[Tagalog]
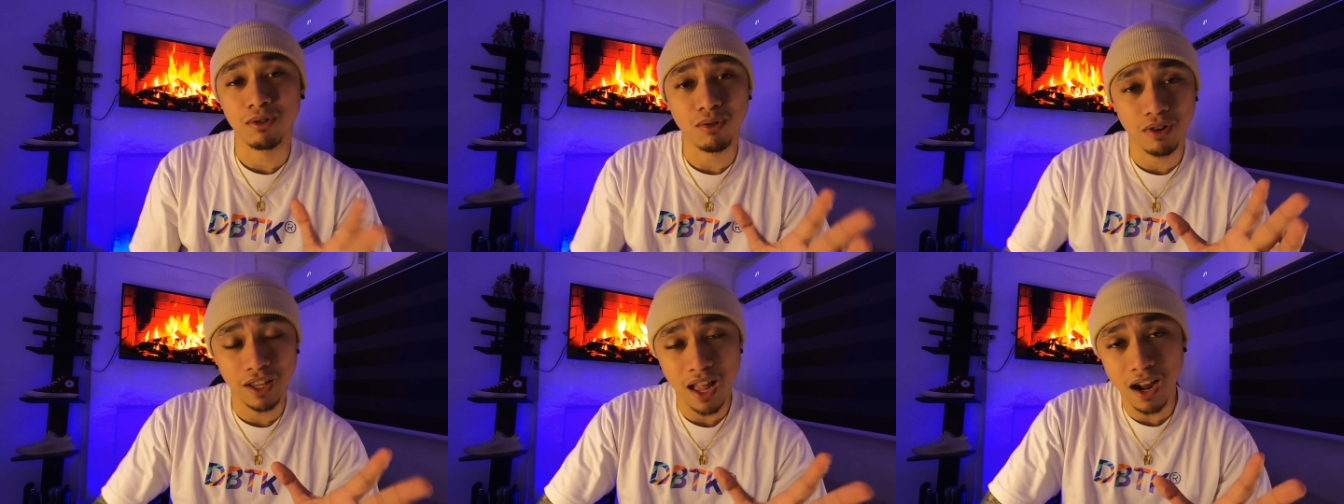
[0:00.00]
ko
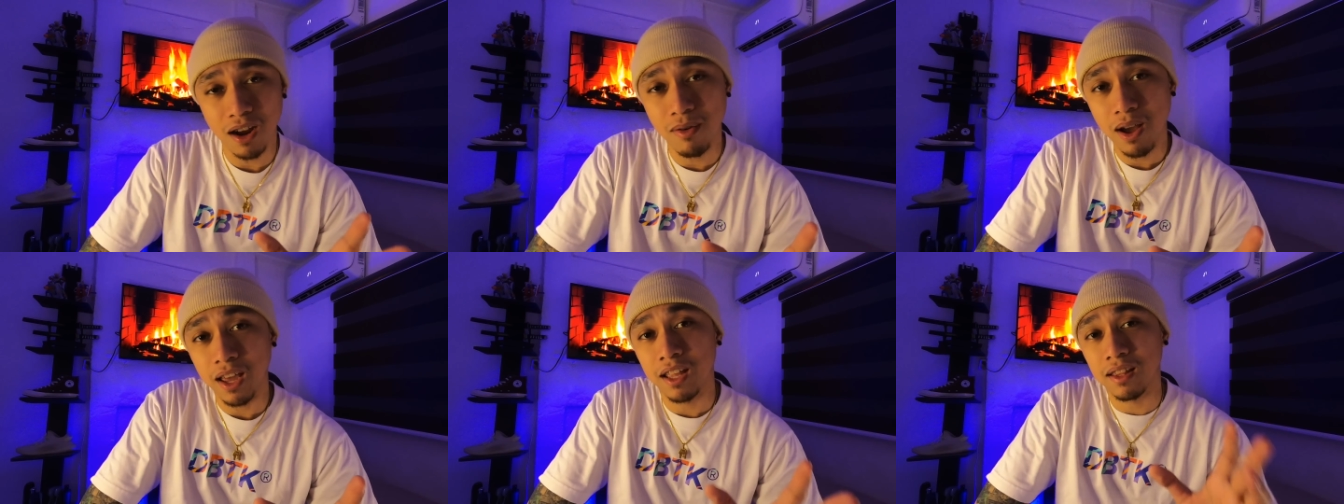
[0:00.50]
tong
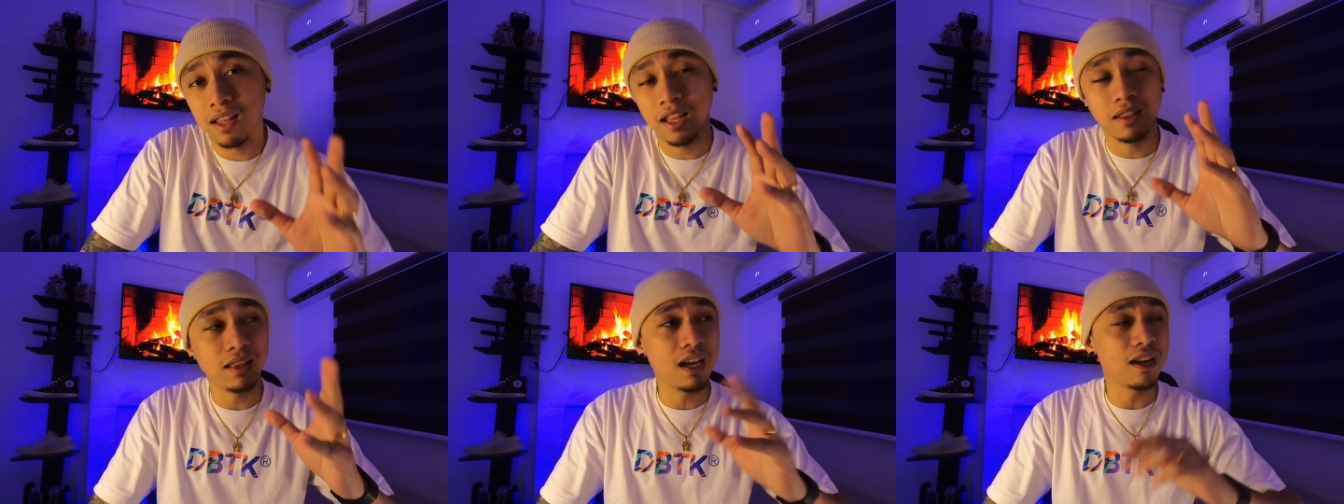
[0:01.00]
ginagawa and
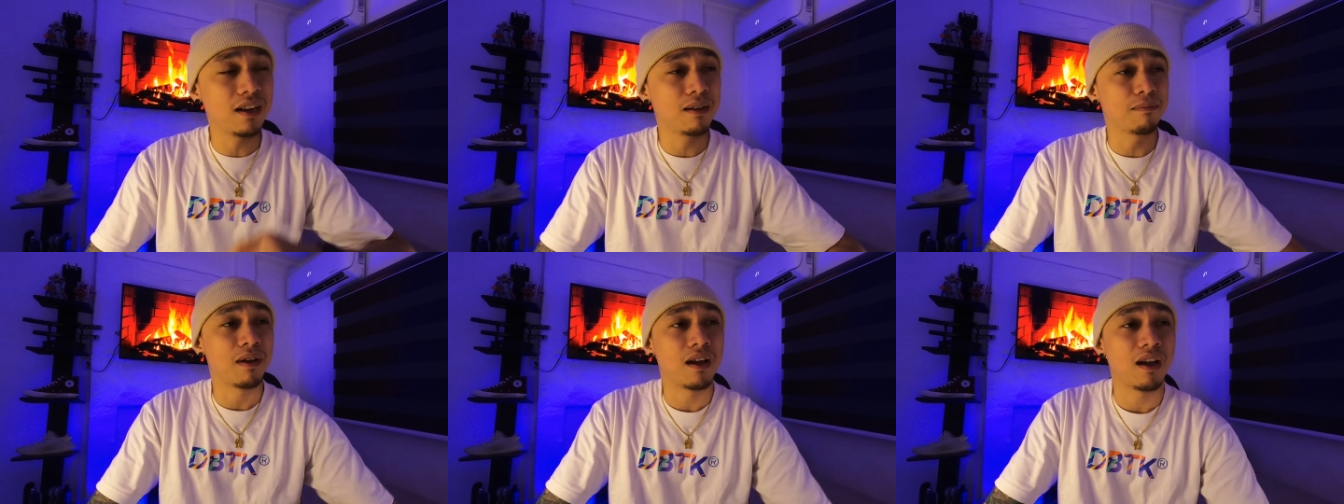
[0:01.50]
I think
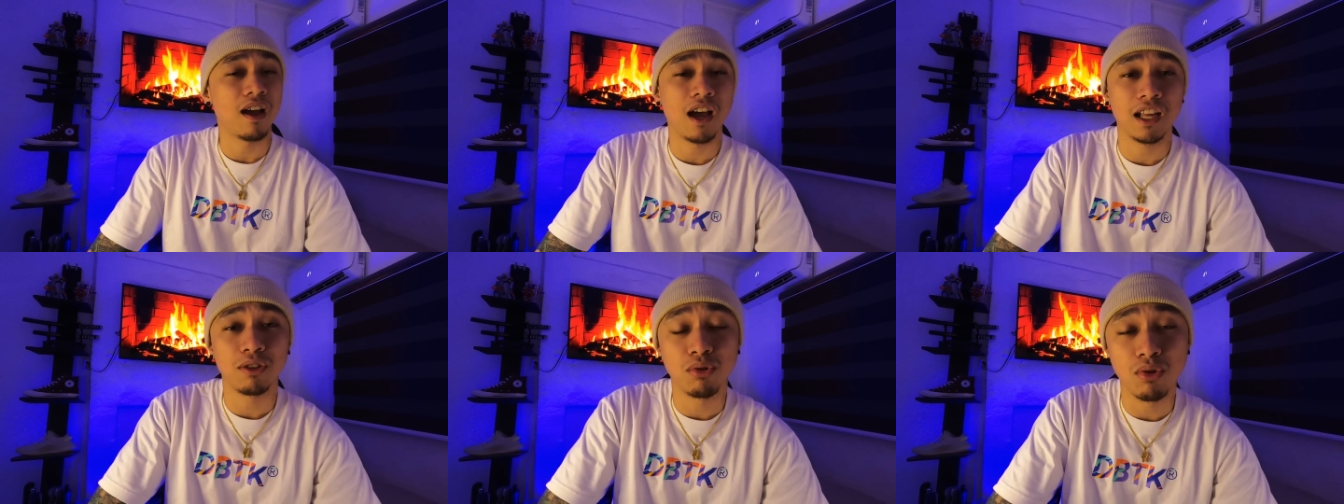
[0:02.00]

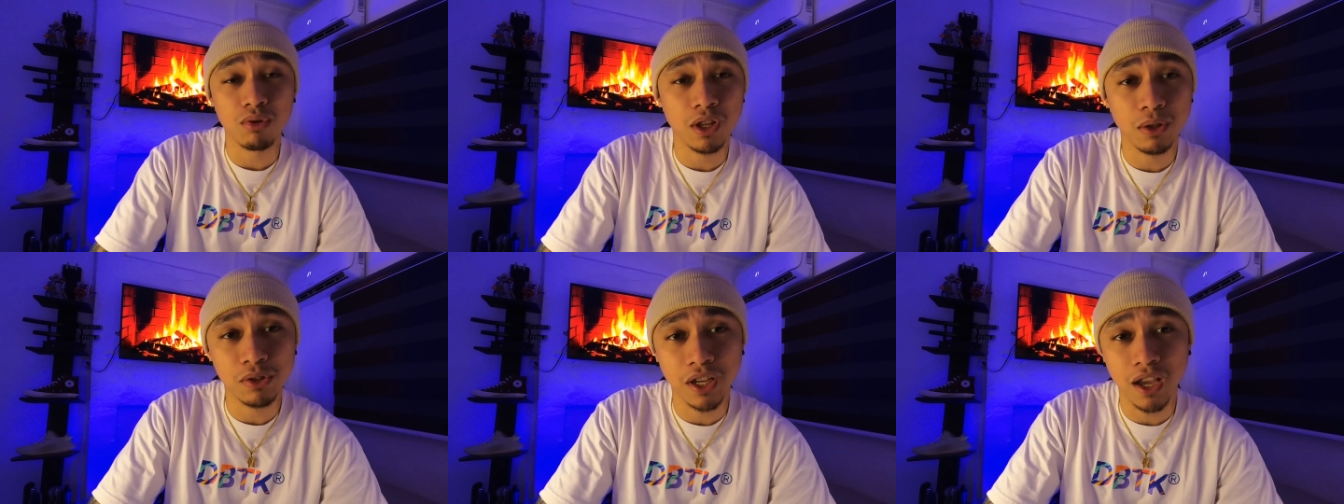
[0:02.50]
makakatulong
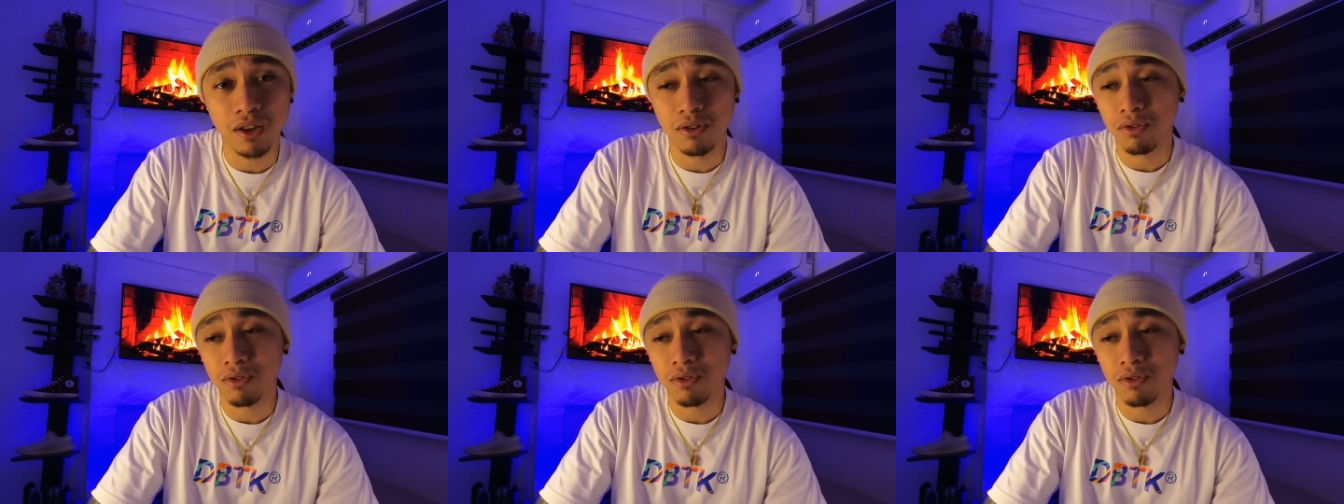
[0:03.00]
din to sa inyo.